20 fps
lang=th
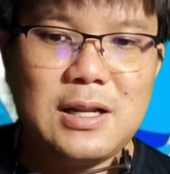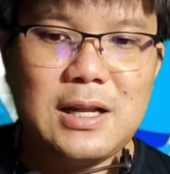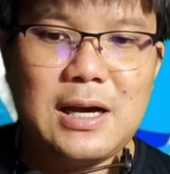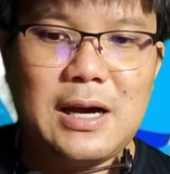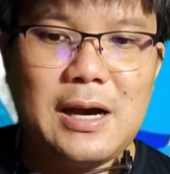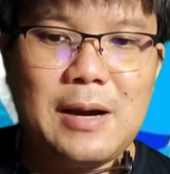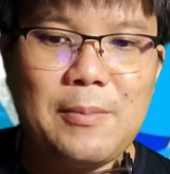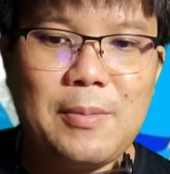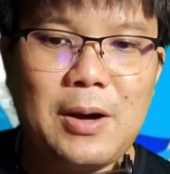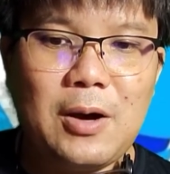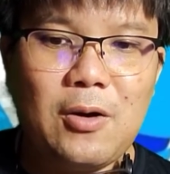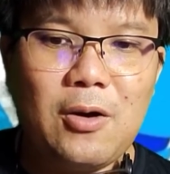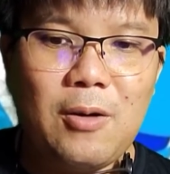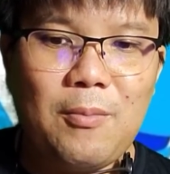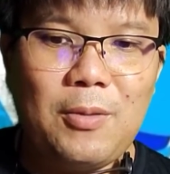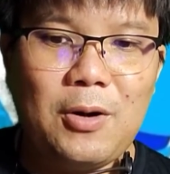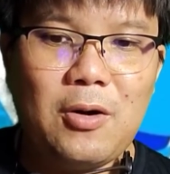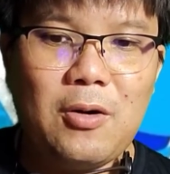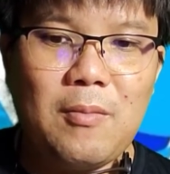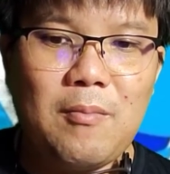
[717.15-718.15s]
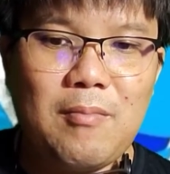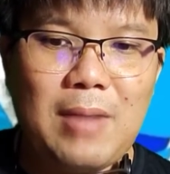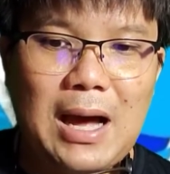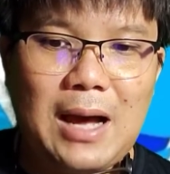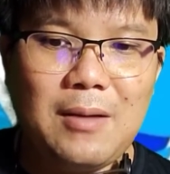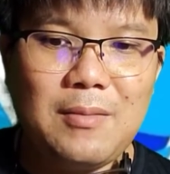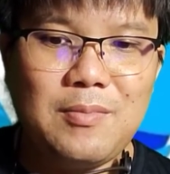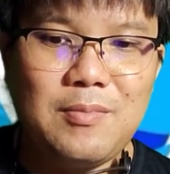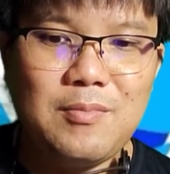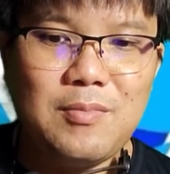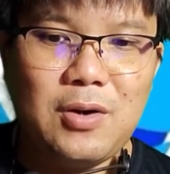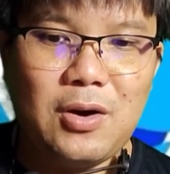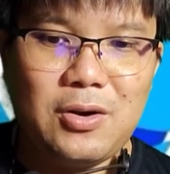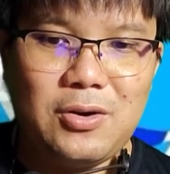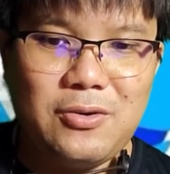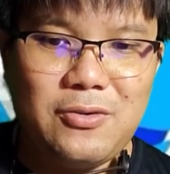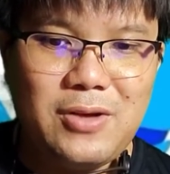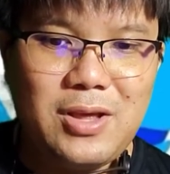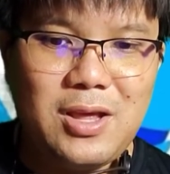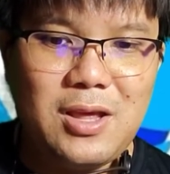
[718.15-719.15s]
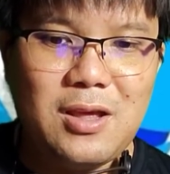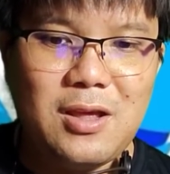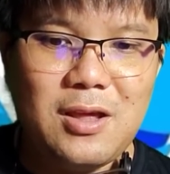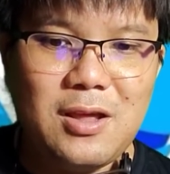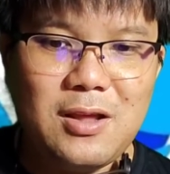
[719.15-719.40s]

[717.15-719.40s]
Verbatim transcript: นะครับเขาก็บอก Backbounty